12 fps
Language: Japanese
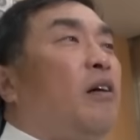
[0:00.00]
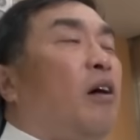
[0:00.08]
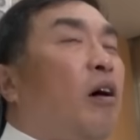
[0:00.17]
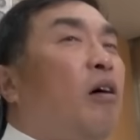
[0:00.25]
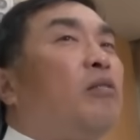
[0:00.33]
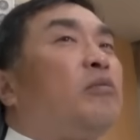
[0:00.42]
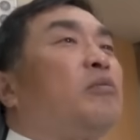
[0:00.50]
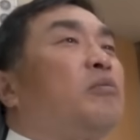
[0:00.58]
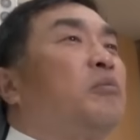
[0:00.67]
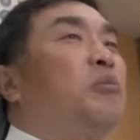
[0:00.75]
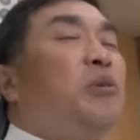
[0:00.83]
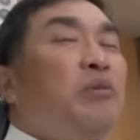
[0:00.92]
あ、
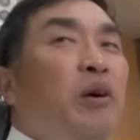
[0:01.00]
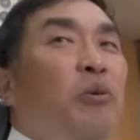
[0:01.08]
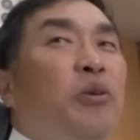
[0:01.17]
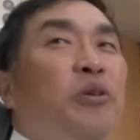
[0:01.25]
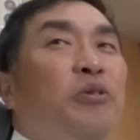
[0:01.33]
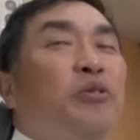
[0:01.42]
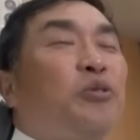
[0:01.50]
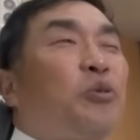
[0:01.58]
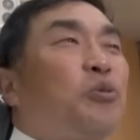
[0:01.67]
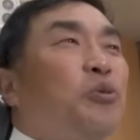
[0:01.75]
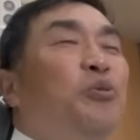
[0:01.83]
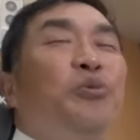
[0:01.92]
これはオリックスちょっ
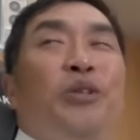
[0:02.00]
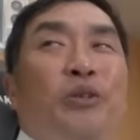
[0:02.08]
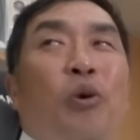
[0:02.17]
と有利と